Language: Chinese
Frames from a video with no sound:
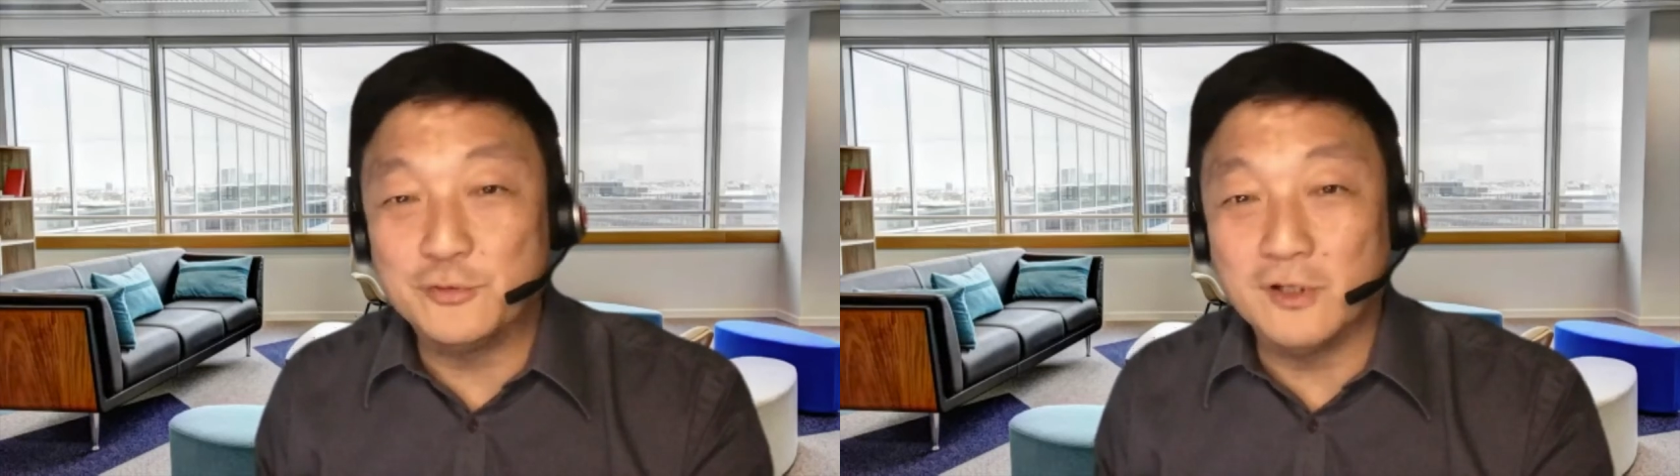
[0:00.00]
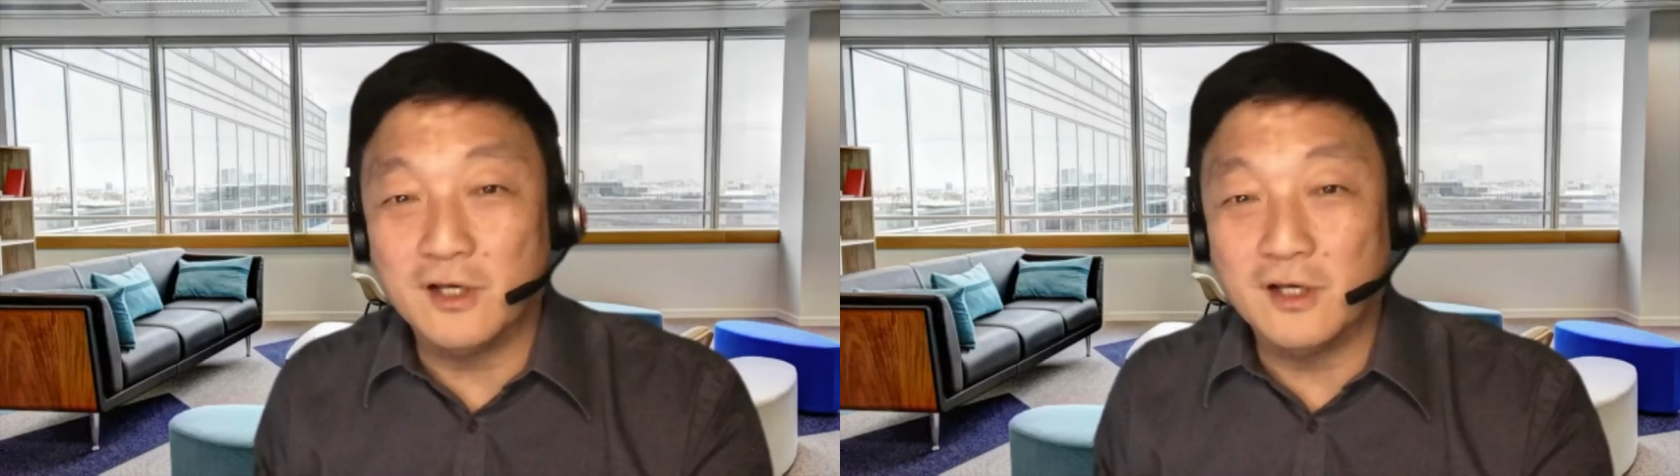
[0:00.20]

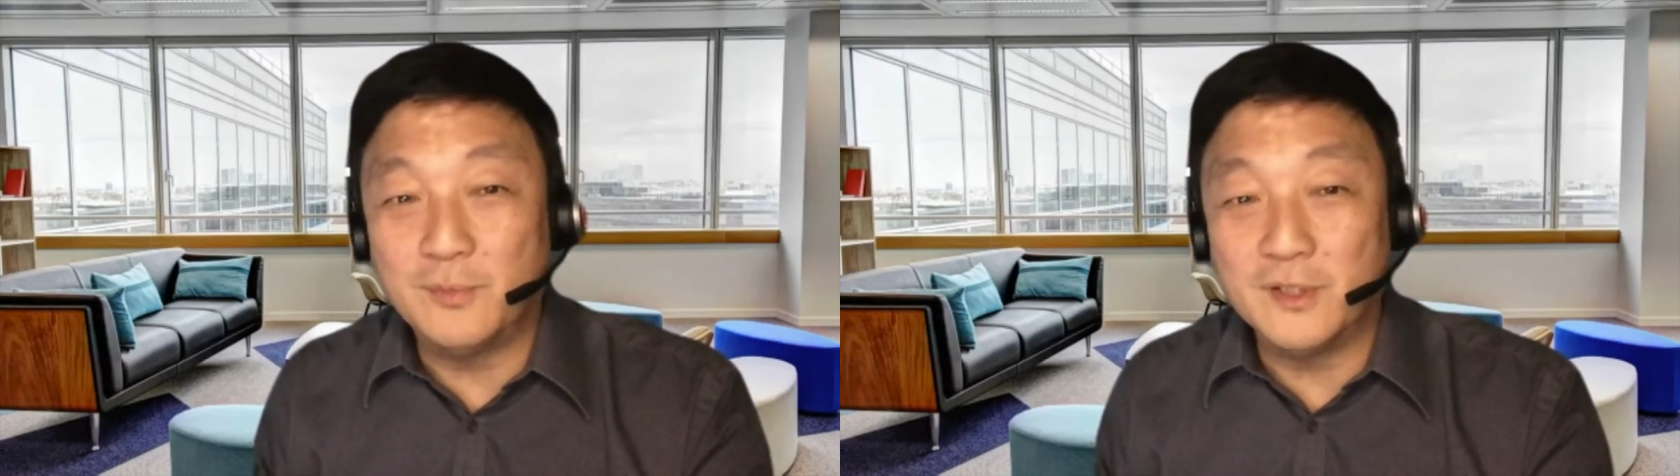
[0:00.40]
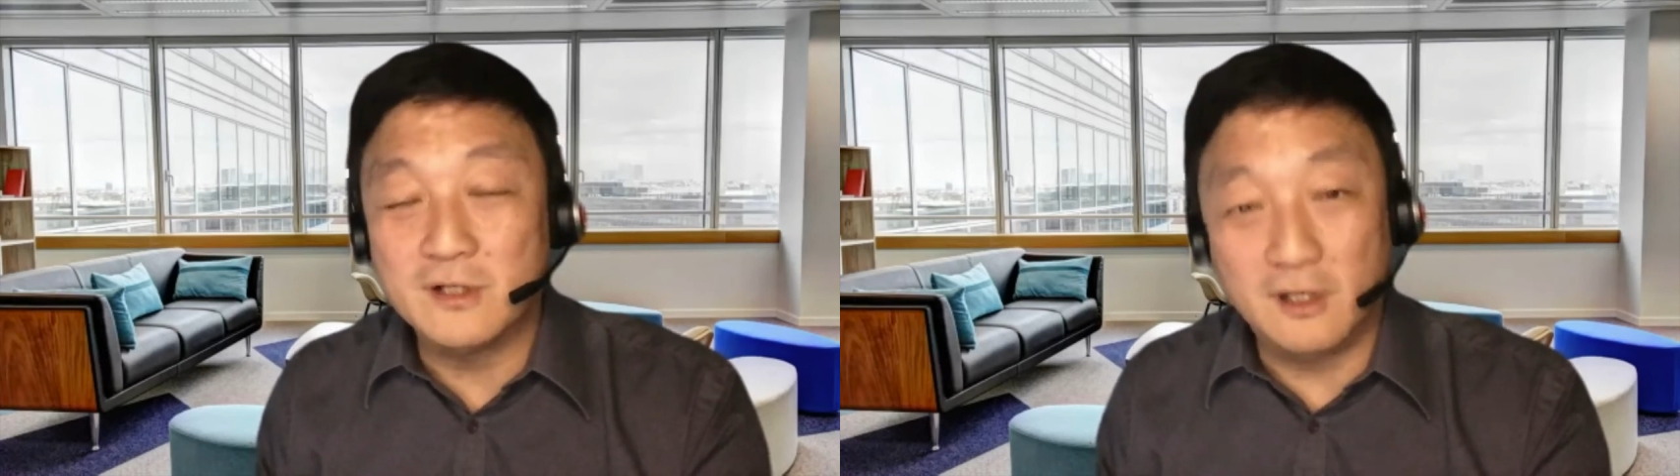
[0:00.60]
了，
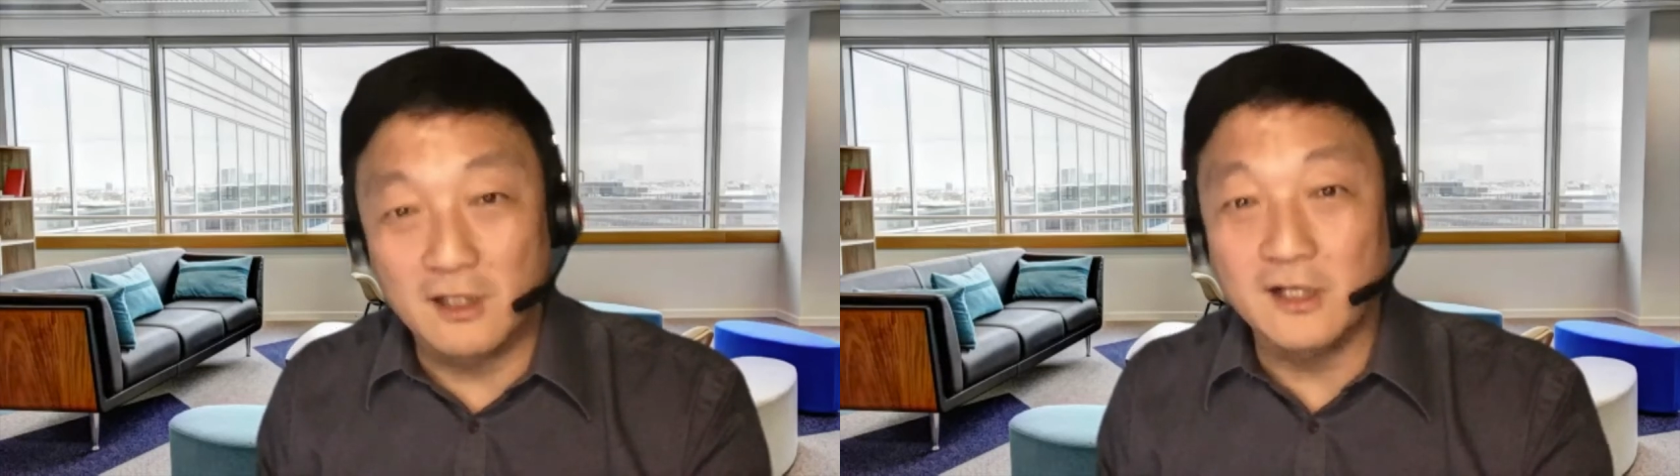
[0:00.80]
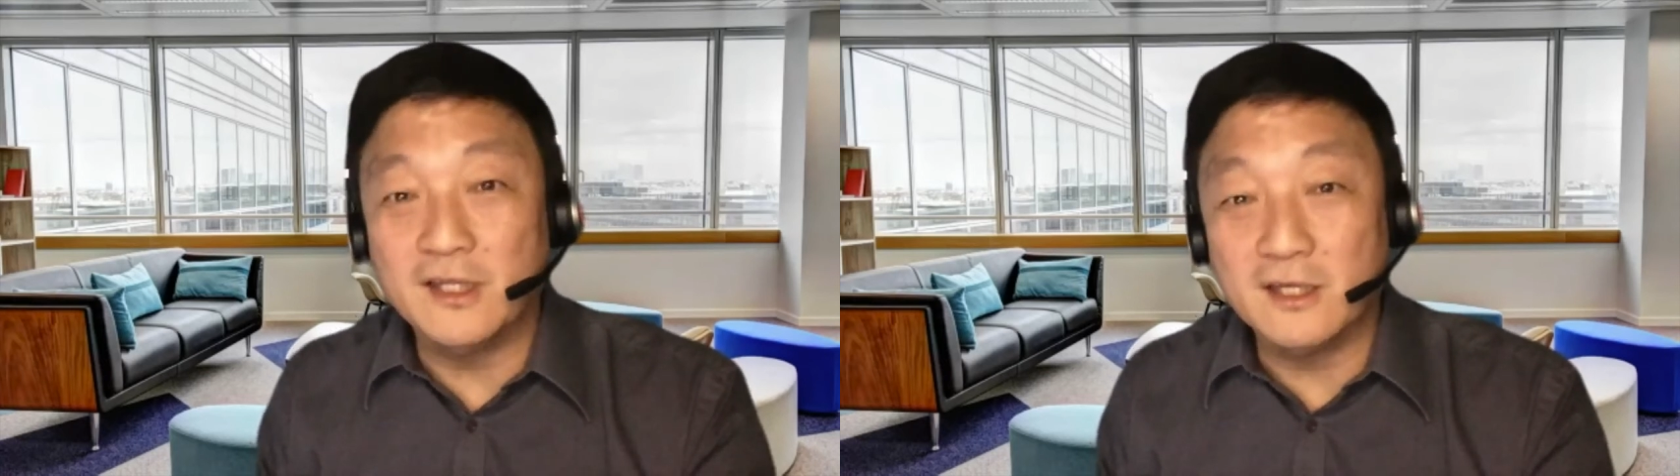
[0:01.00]
变成二
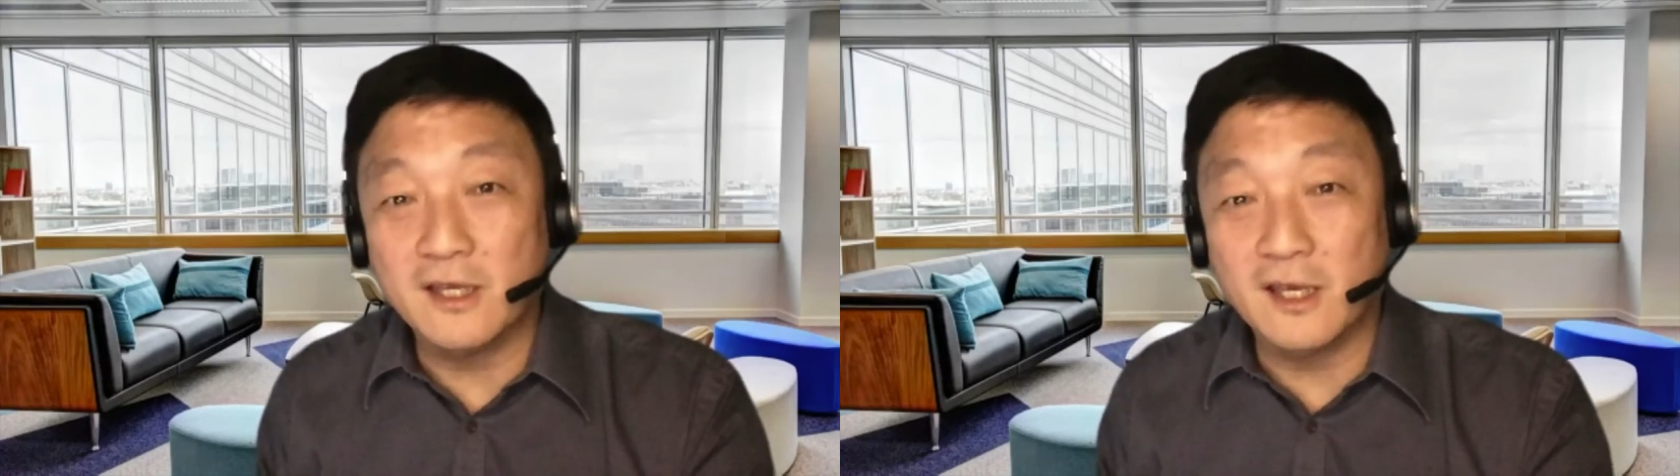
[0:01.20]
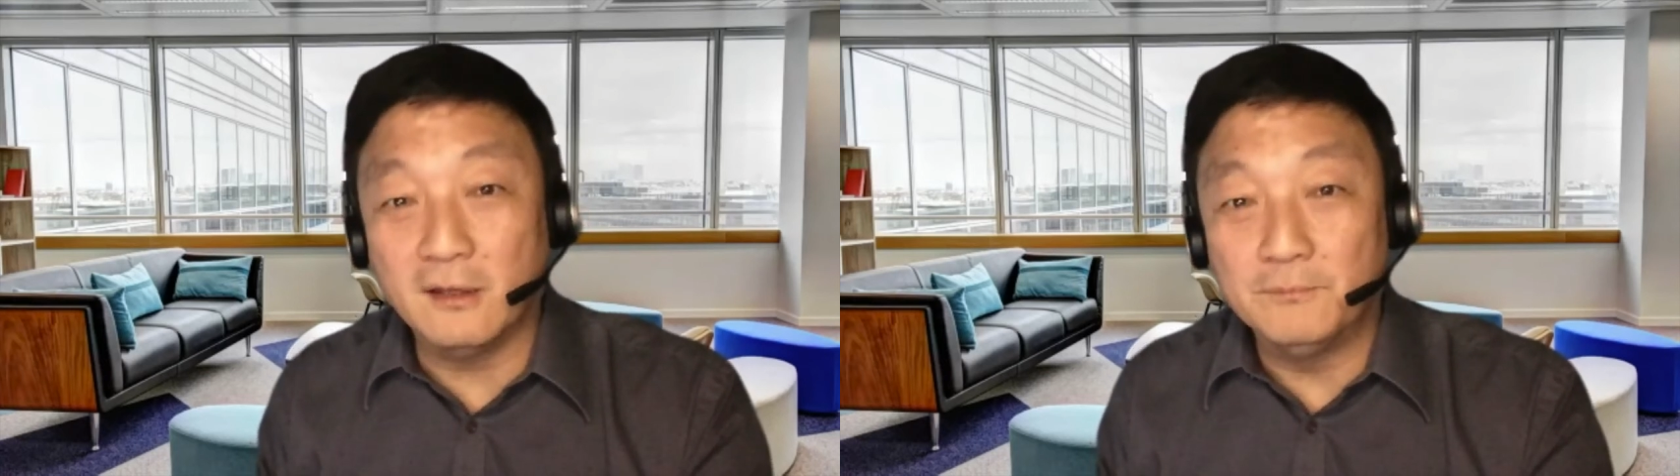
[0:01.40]
零一 k。